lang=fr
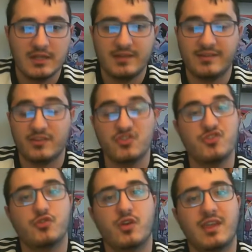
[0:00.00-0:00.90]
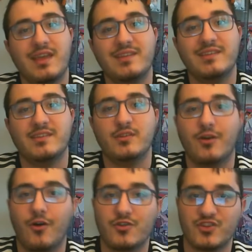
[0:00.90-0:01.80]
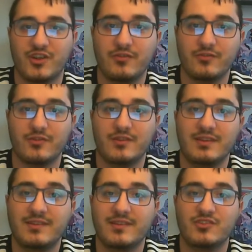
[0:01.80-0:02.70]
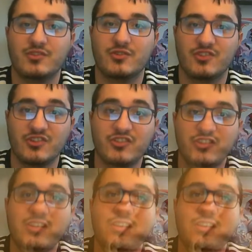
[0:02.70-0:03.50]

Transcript: Il s'agit du réalisateur en chef, il s'agit de Shinji